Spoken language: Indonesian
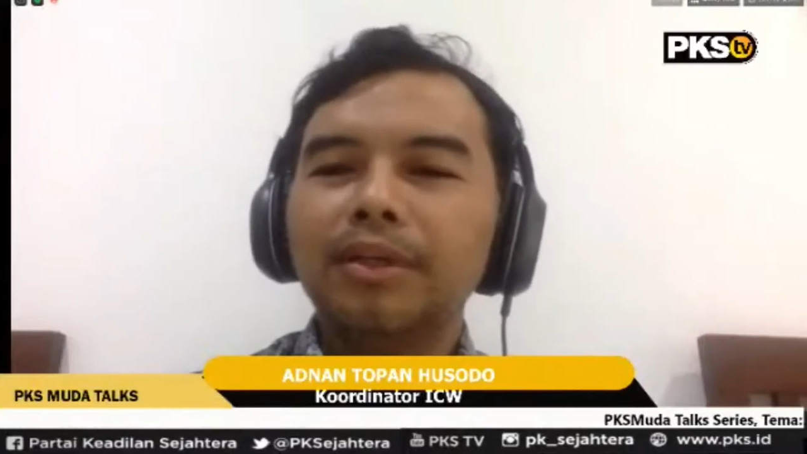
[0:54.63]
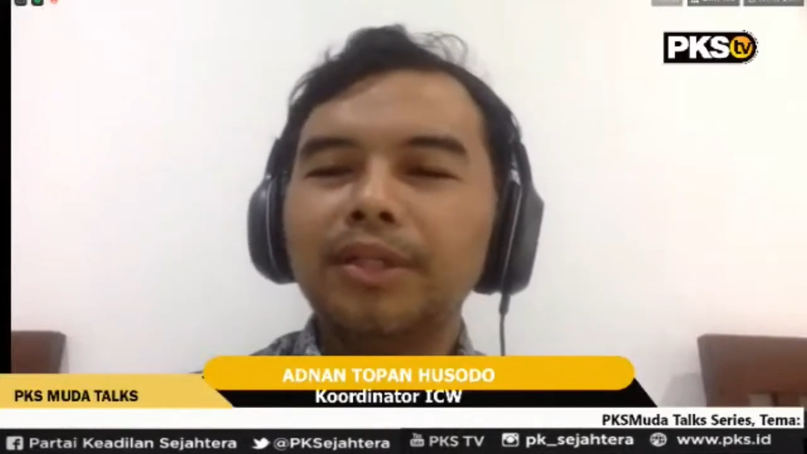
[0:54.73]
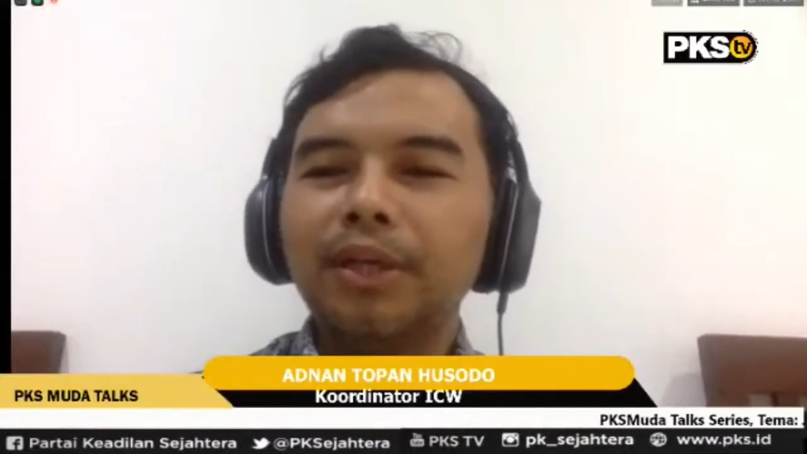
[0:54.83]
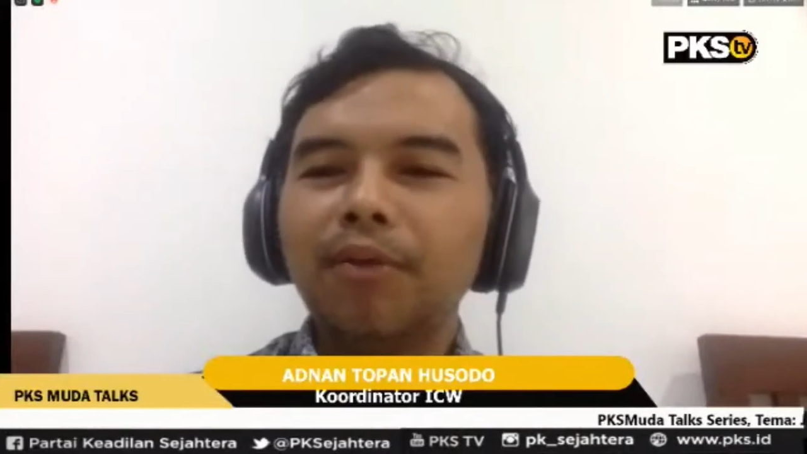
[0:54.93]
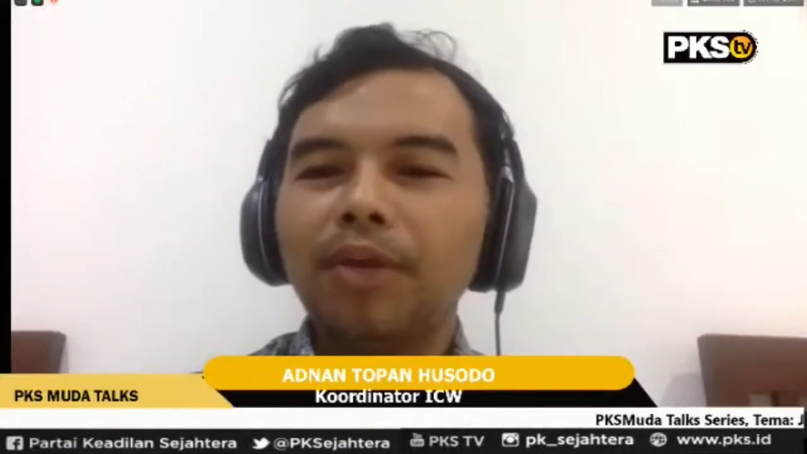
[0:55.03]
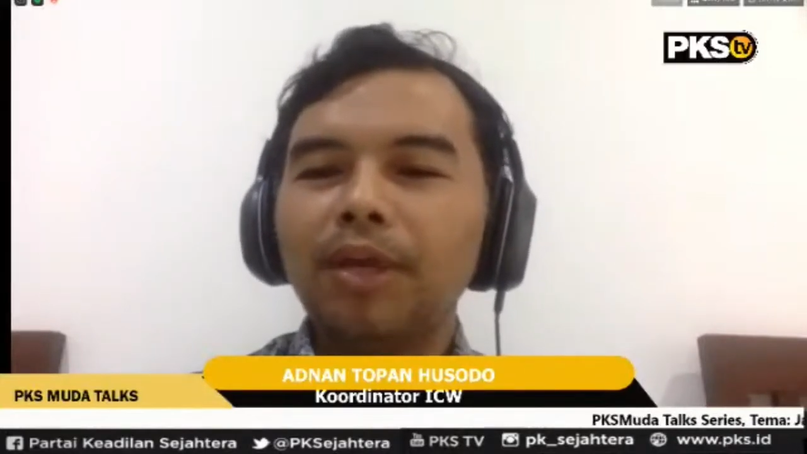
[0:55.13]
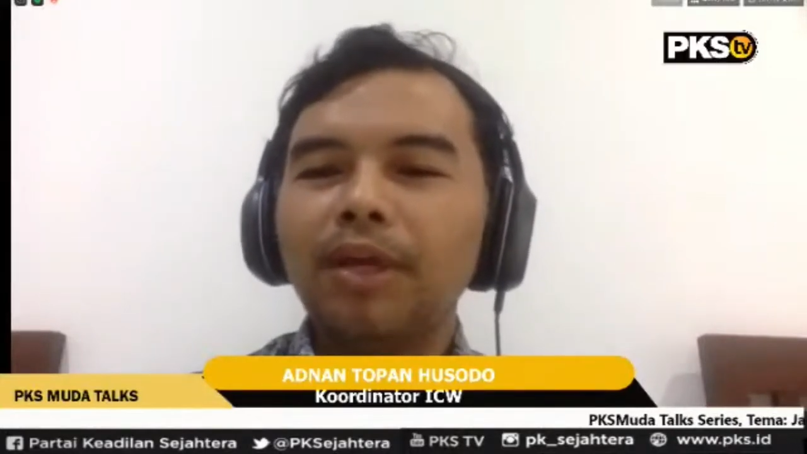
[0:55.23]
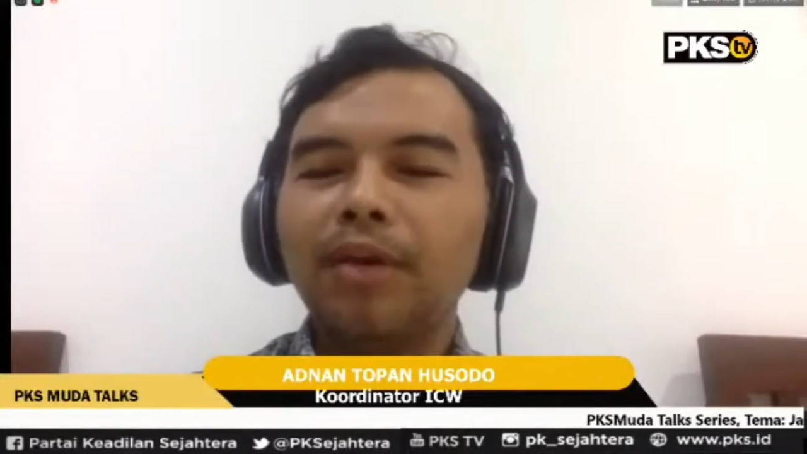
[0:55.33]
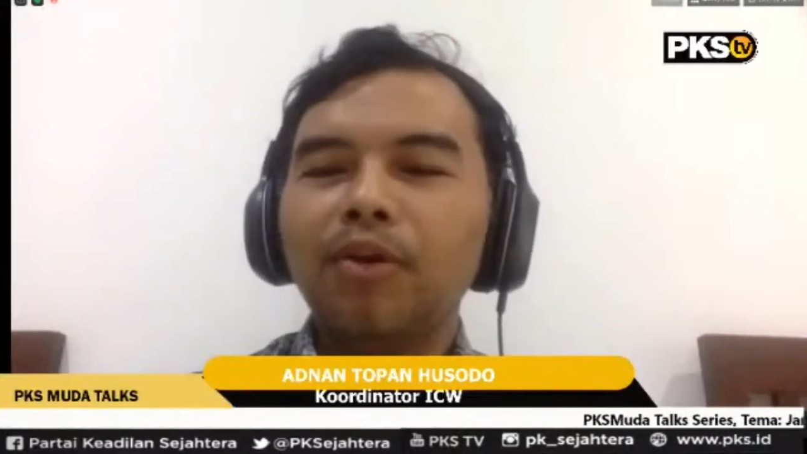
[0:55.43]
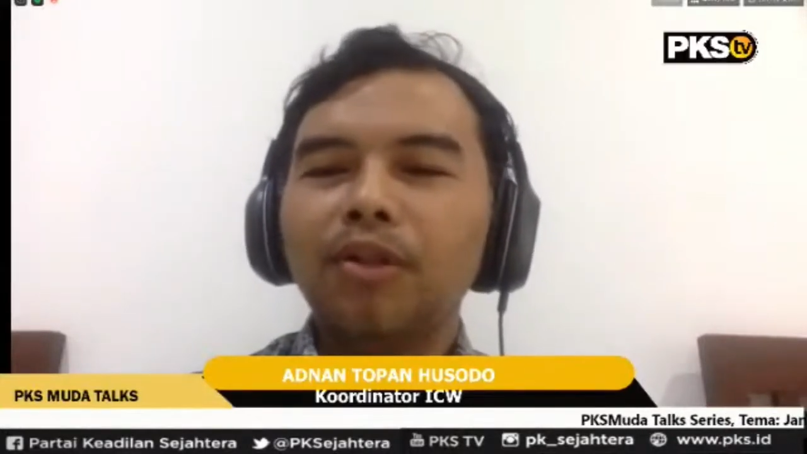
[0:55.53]

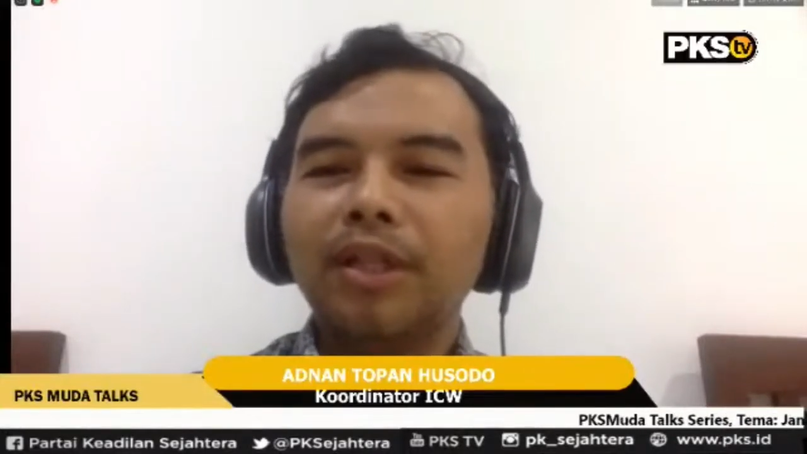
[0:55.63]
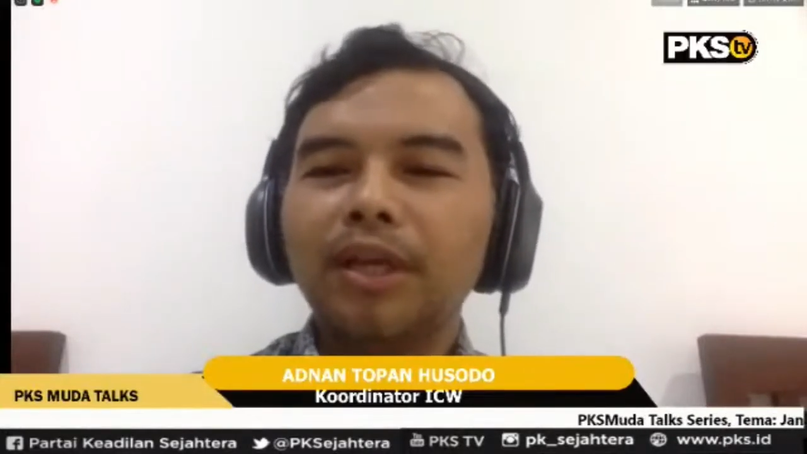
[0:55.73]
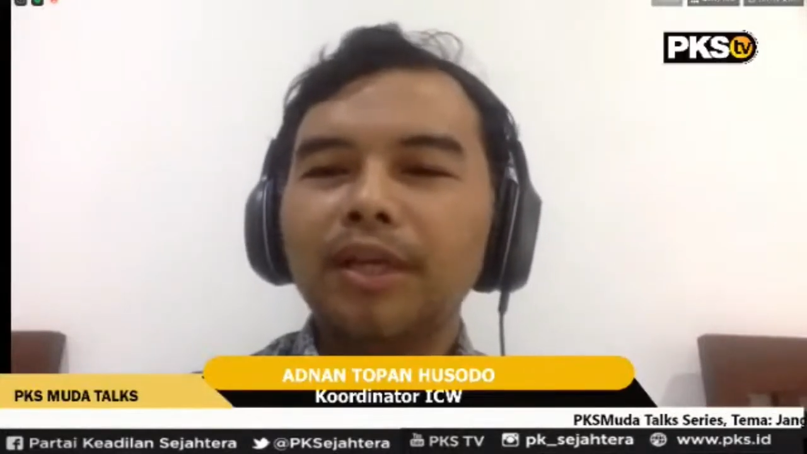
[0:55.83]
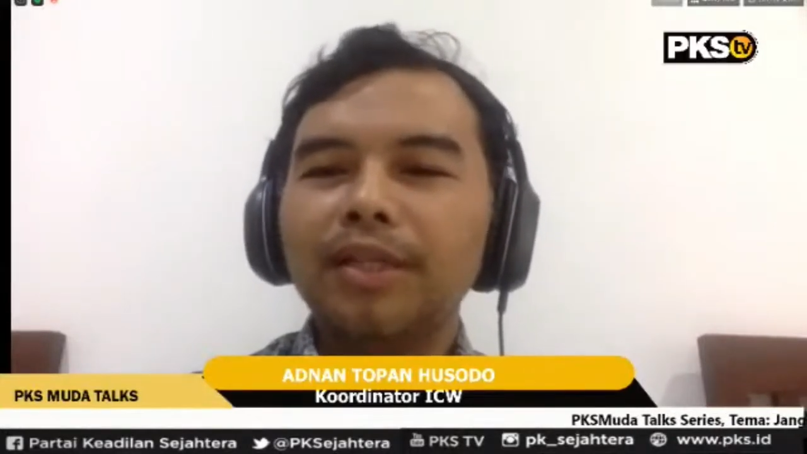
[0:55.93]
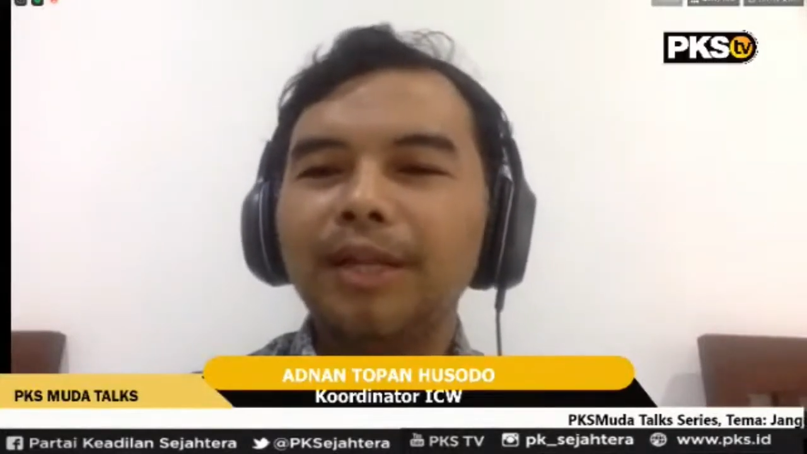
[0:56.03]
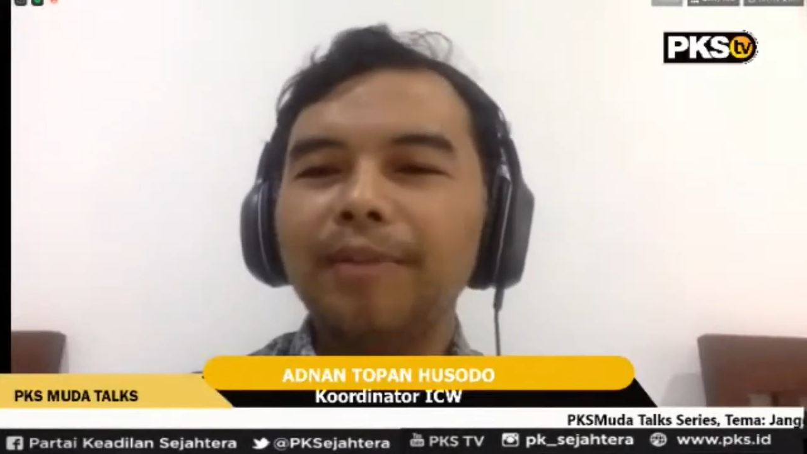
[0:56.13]
ICW, Kontras,